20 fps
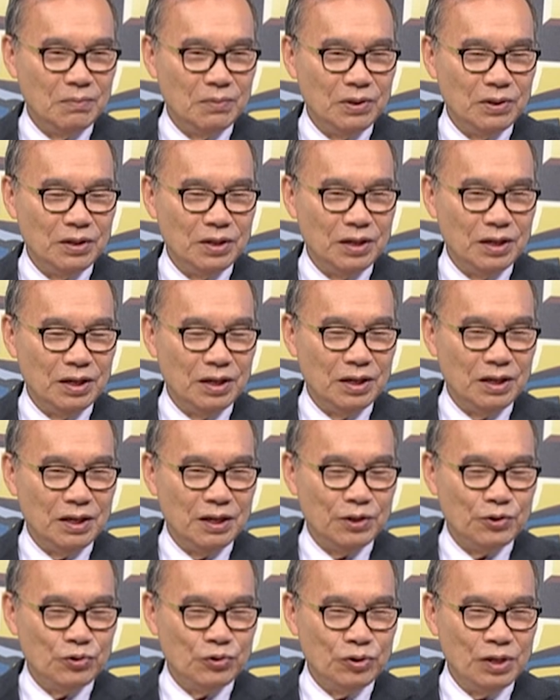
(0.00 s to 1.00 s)
밑에
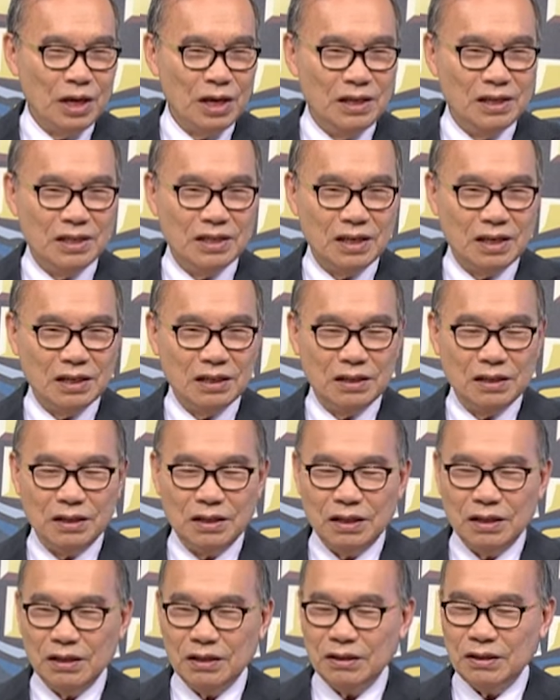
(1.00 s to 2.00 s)
나중에 이삭이
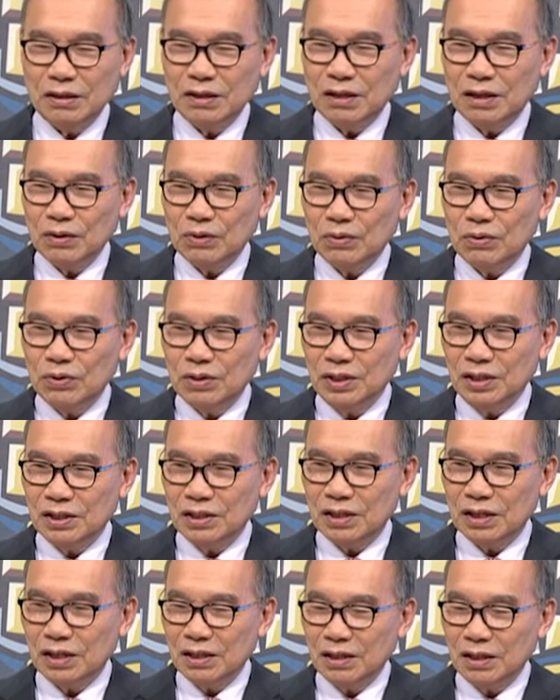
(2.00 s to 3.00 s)
태어나고
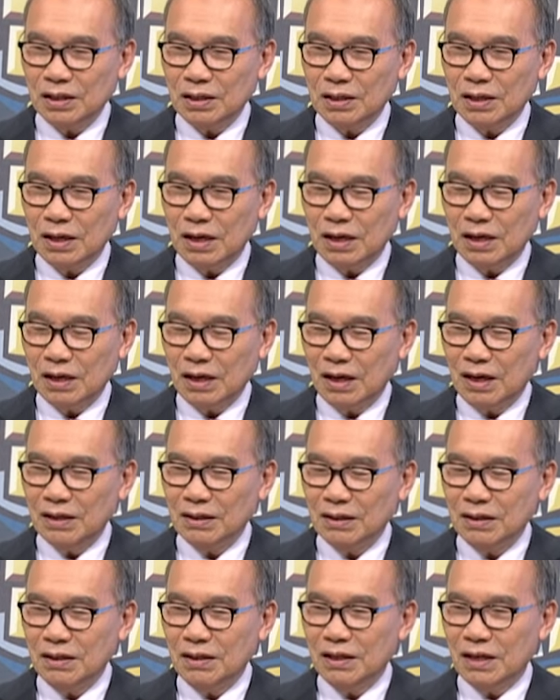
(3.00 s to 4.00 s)
이삭이
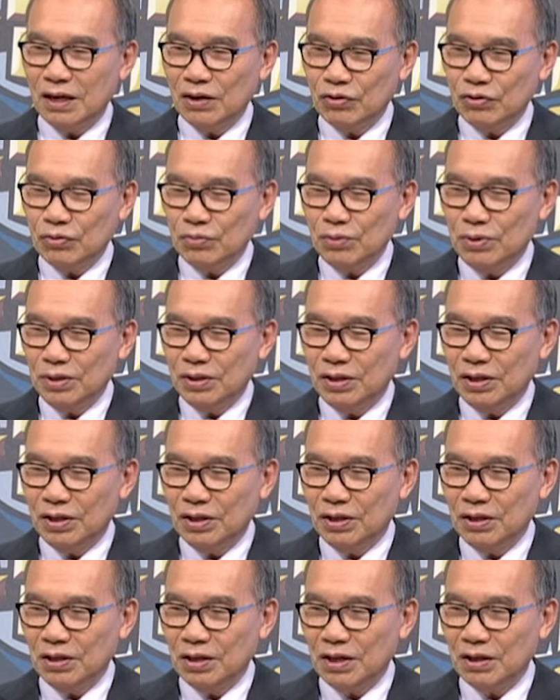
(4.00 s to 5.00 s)
아들 야곱이
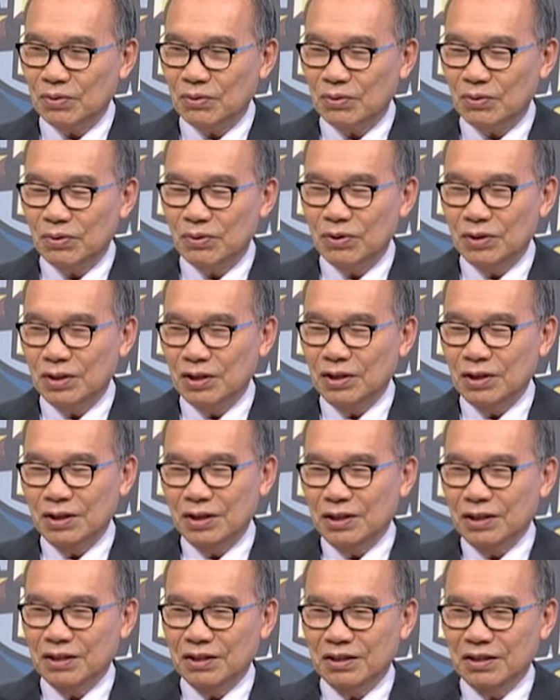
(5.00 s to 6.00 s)
태어나고
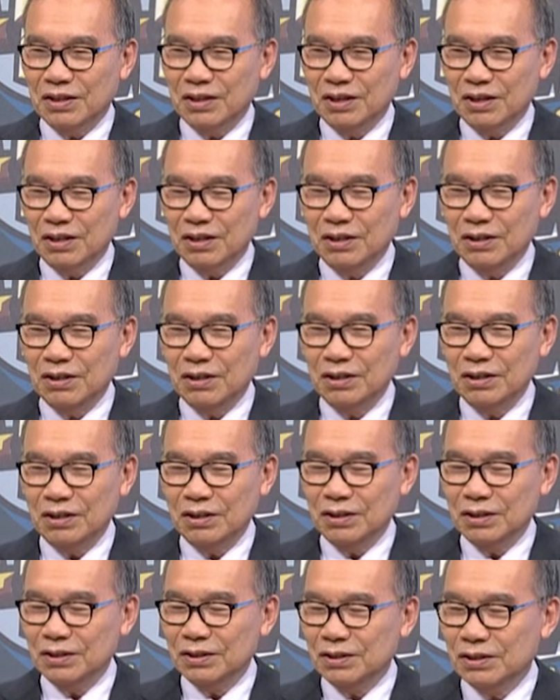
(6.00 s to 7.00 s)
대를
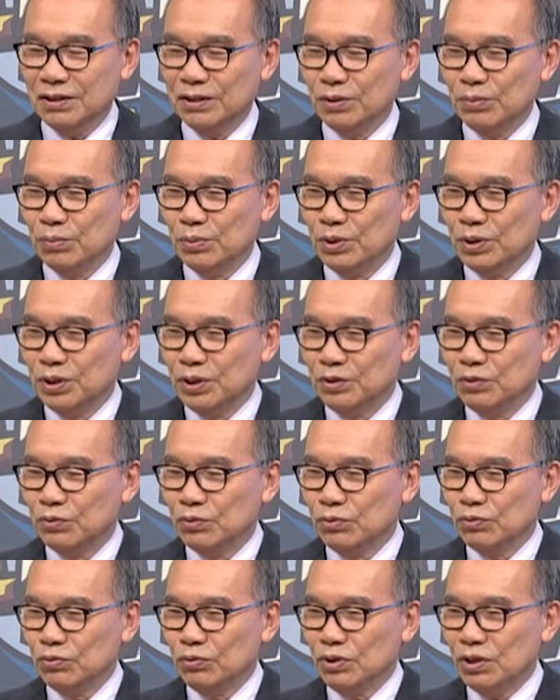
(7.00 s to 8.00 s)
이어서 먼
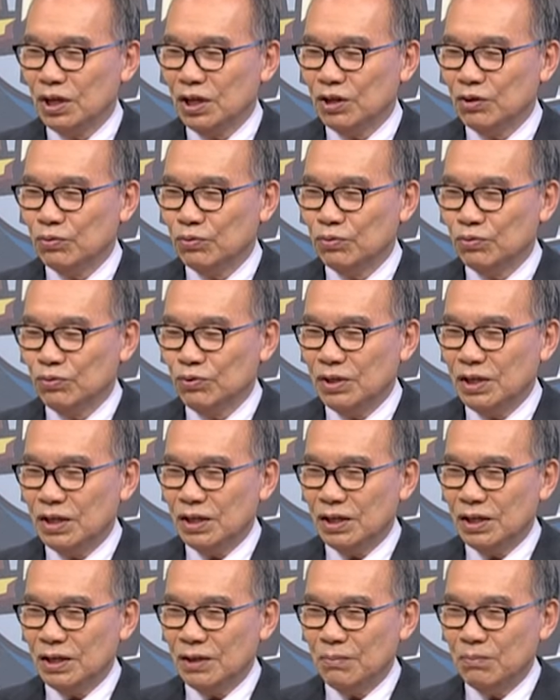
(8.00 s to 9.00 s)
훗날
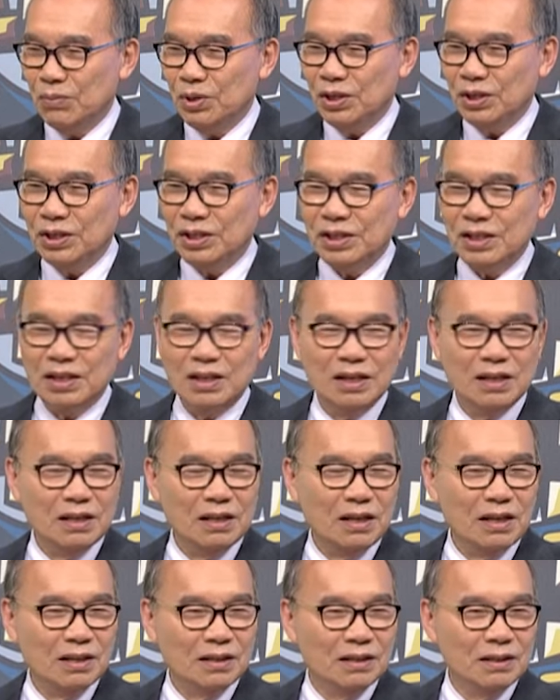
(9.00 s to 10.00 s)
훗날에
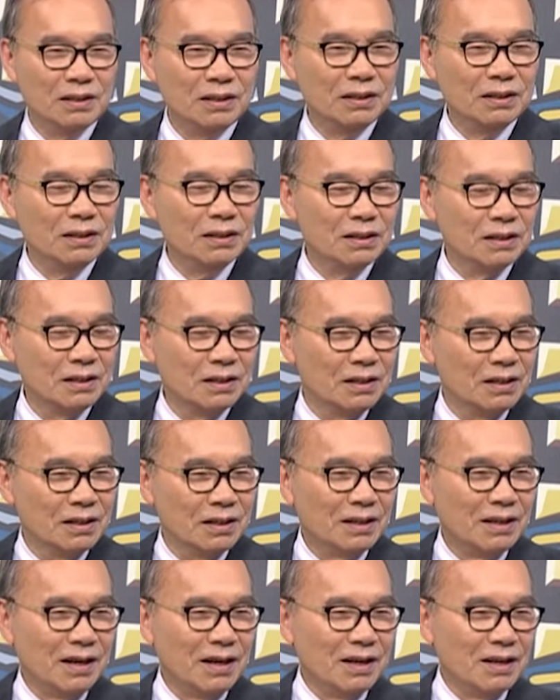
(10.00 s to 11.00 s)
메시아가 그
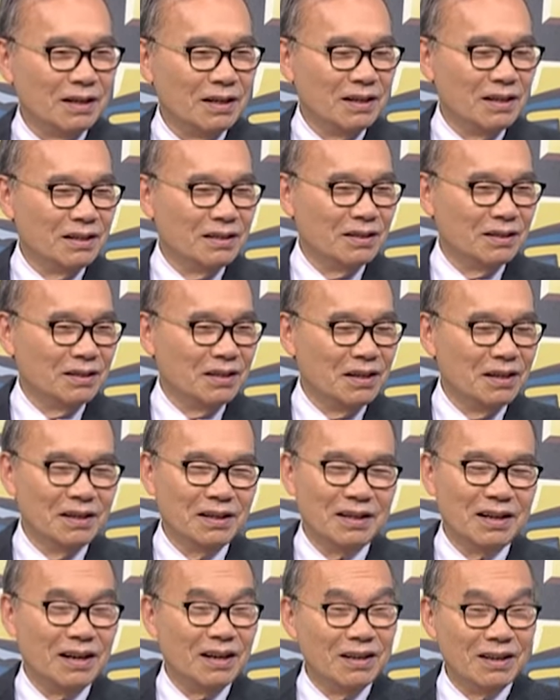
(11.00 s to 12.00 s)
가게에서
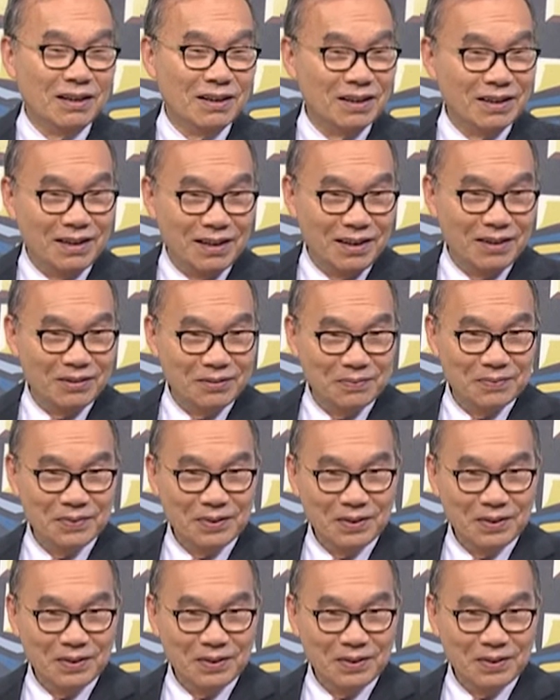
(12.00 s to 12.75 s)
태어나는 거예요.